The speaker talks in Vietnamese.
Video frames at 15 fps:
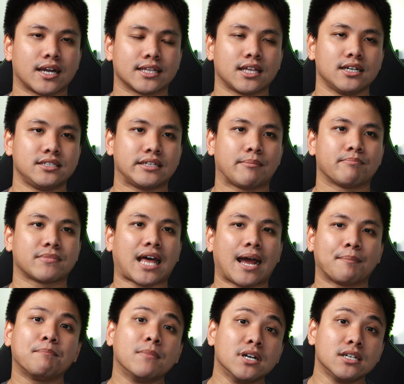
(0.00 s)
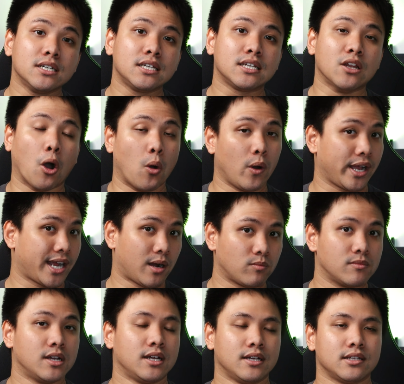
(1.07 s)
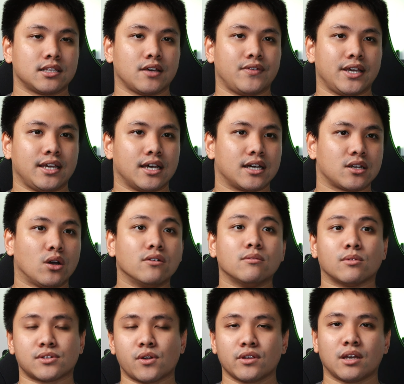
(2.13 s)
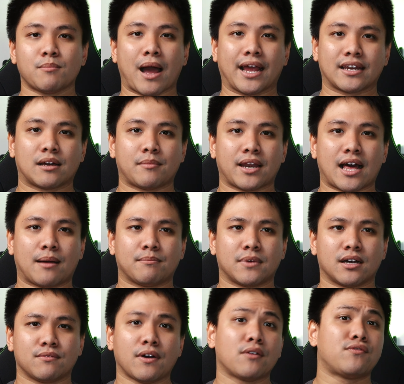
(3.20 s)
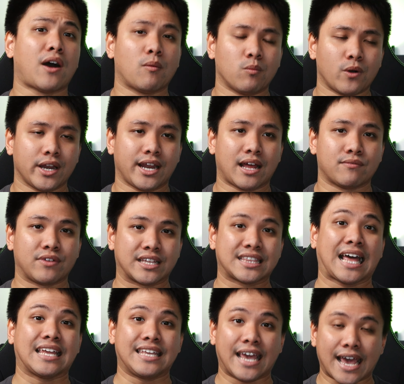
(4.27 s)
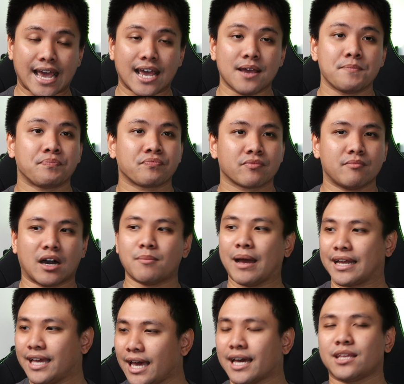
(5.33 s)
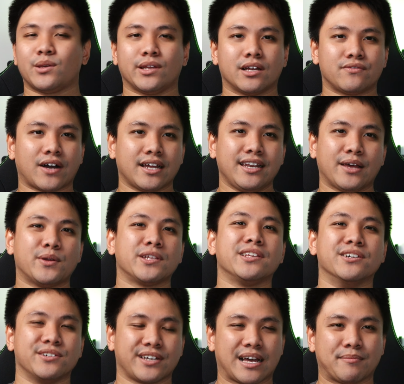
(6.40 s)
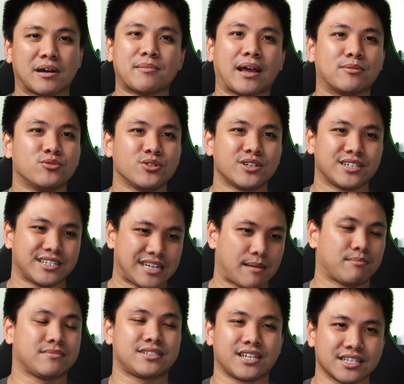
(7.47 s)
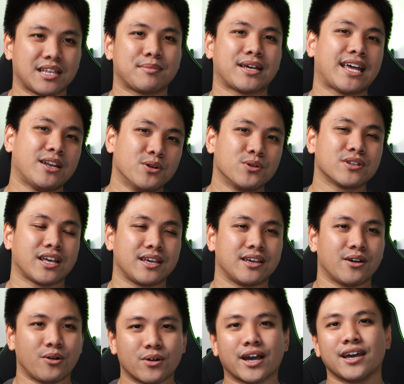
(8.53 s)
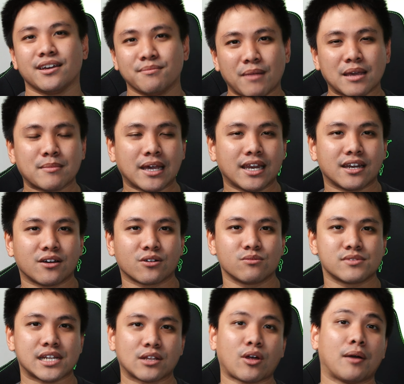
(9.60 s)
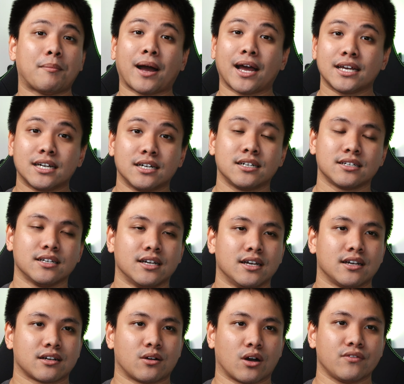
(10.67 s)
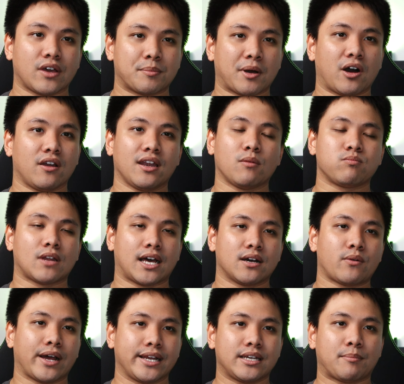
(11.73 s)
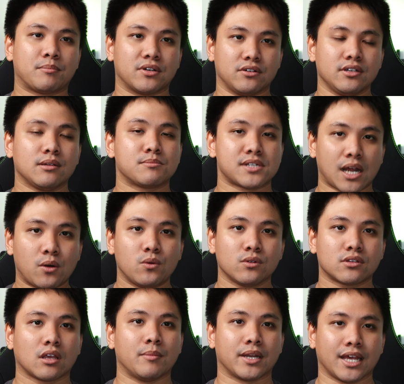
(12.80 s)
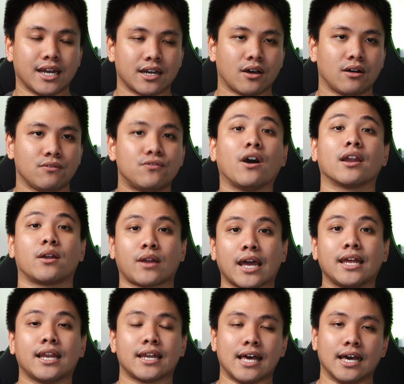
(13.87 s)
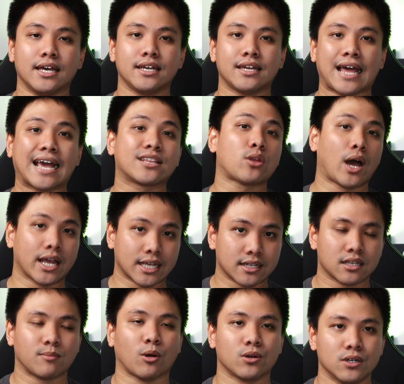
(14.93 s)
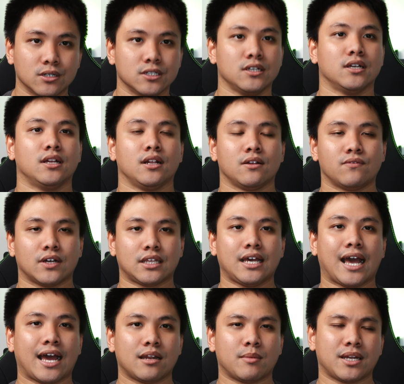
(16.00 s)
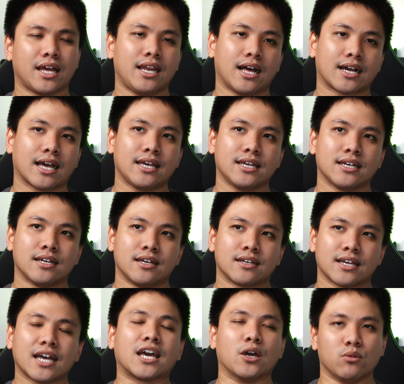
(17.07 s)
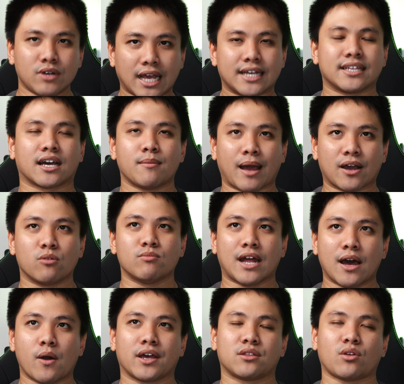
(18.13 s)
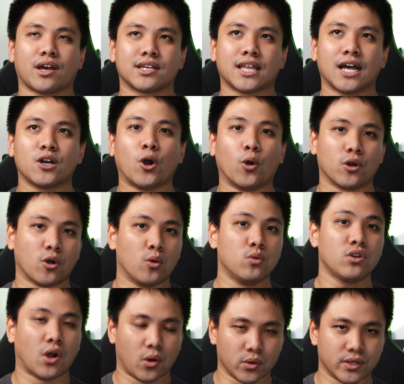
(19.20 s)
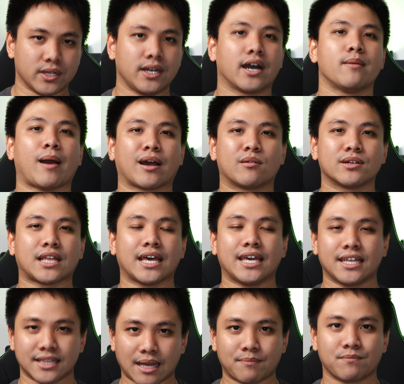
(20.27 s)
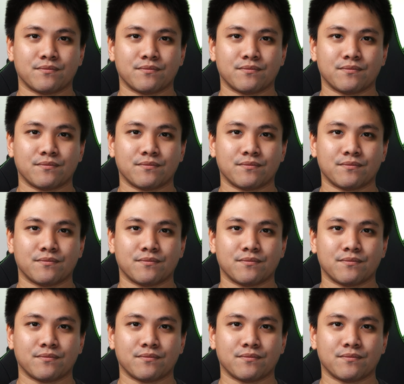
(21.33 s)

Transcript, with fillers: ra tới 180 độ hay không. Tại vì đối với một số những bạn nào mà làm văn phòng hoặc là làm việc tại nhà mà các bạn ghét cái chuyện là phải leo lên giường nằm, các bạn muốn nằm trực tiếp ở đây luôn thì ok, maybe là nó cũng sẽ thoải mái hơn. Còn cái việc mà họ lock lại khoảng 150, 160 thì mình nghĩ là nó phần nào đấy là để an toàn cho mọi người. Và thứ hai là mình thấy là cái kiểu này thì các bạn cũng đã hoàn toàn có thể ngồi ngủ rồi, nên các bạn cũng có thể yên tâm